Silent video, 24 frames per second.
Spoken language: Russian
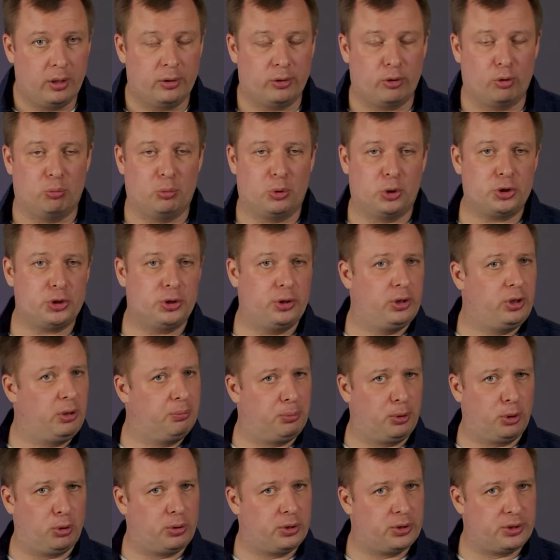то можно
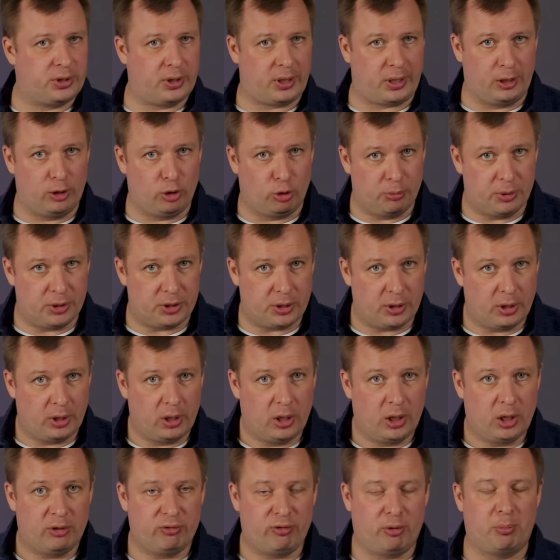неплохо сэкономить,
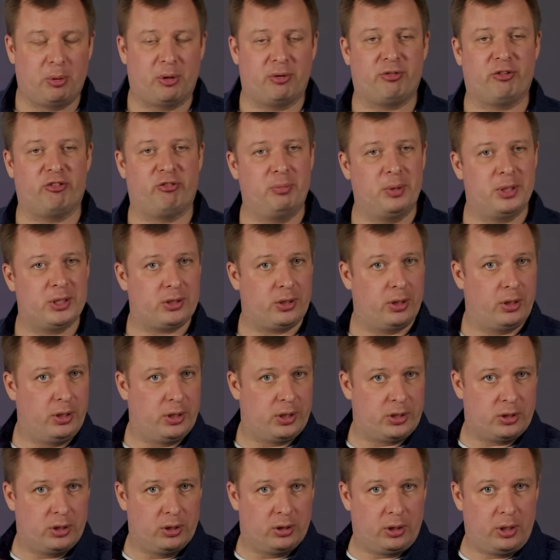выбрав вместо
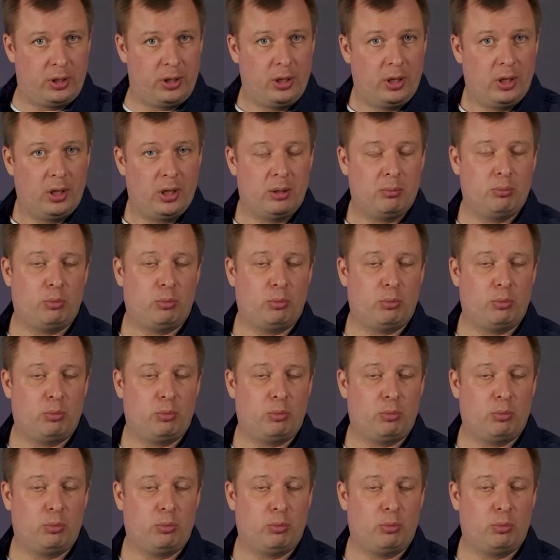XT3